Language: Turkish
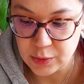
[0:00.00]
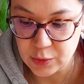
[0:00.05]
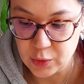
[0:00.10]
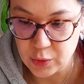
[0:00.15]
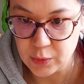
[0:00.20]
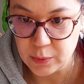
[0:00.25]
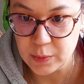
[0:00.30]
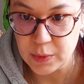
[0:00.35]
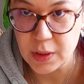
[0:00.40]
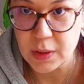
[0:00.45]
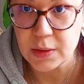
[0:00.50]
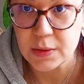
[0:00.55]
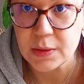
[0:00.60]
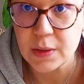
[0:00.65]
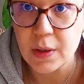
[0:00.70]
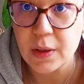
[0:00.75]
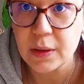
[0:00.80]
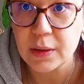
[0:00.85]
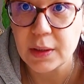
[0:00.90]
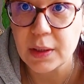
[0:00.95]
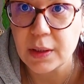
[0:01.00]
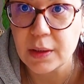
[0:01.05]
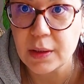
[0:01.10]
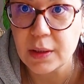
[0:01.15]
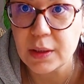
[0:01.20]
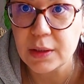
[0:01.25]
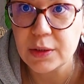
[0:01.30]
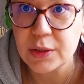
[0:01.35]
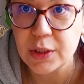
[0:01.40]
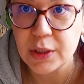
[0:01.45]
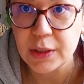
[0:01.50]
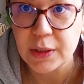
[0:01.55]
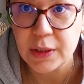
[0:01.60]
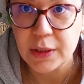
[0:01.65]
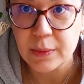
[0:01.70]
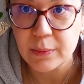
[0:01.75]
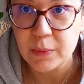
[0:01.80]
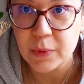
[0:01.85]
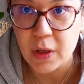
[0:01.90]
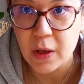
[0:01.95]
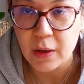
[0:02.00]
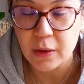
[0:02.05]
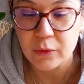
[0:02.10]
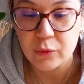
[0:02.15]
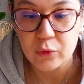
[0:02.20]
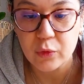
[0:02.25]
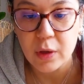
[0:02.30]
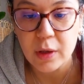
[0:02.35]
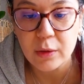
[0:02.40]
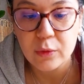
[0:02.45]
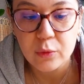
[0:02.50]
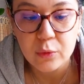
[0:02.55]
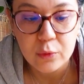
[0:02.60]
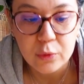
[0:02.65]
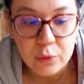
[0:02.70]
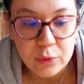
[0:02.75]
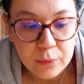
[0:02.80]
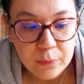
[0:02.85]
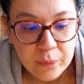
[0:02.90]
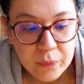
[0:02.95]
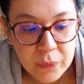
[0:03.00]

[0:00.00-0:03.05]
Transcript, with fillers: Şöyle biraz daha geriye çekeyim daha güzel görün.